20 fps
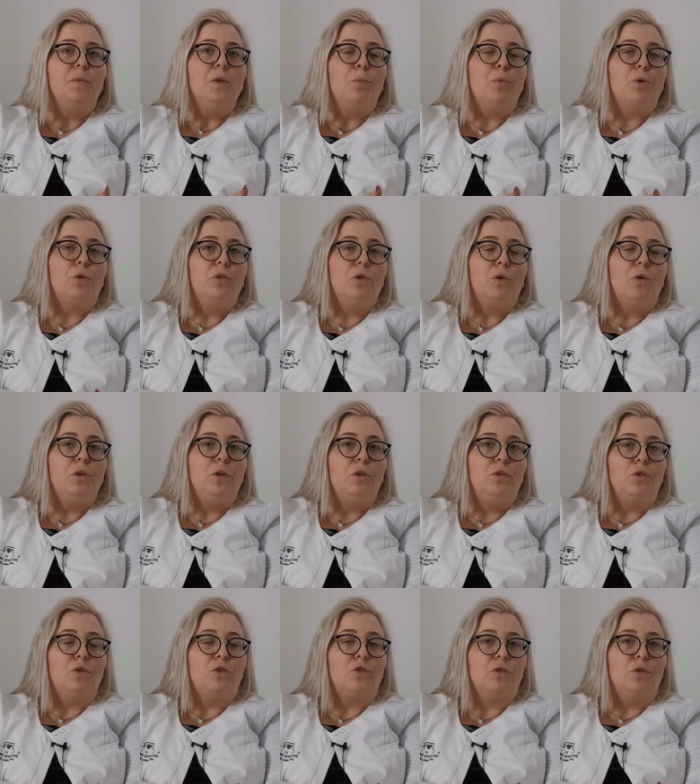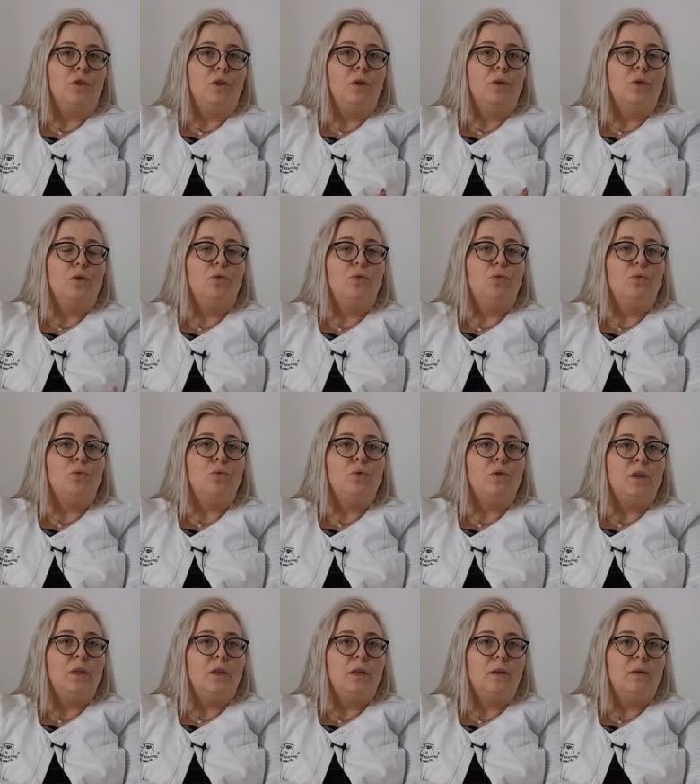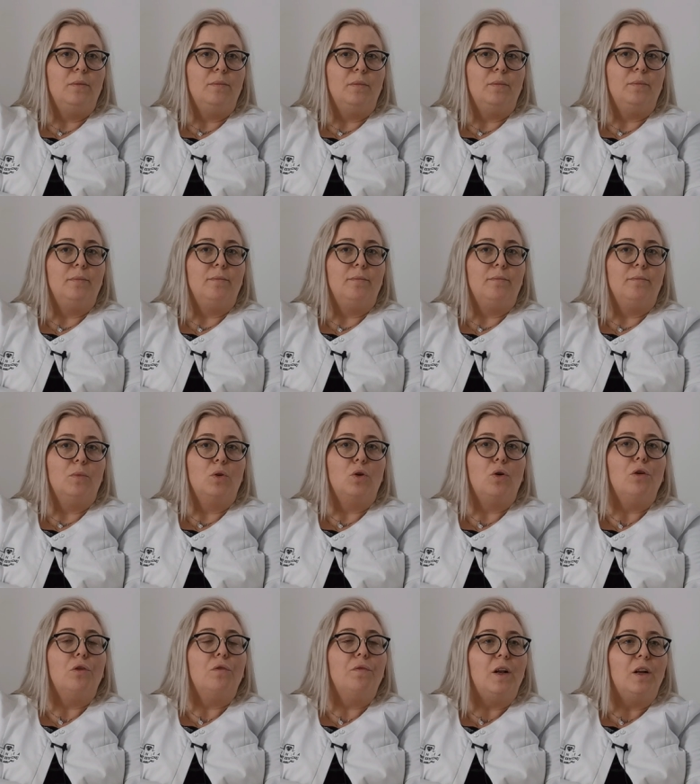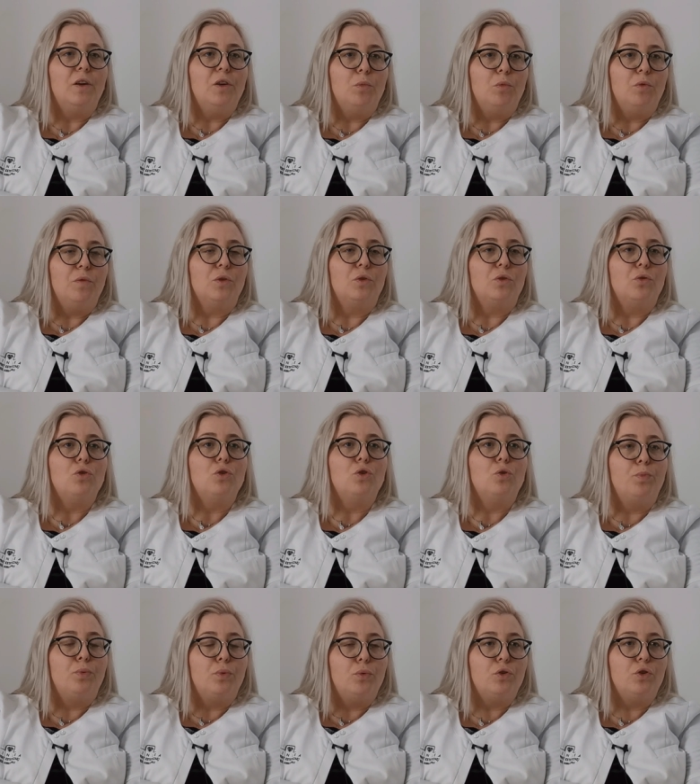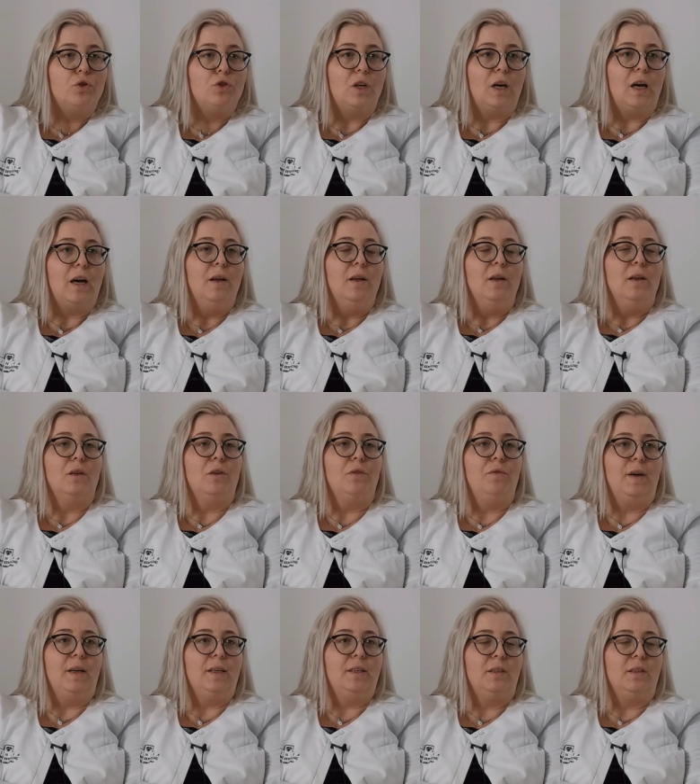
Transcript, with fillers: proteolityczny, który mm, kolokwialnie mówiąc rozpuszcza kwas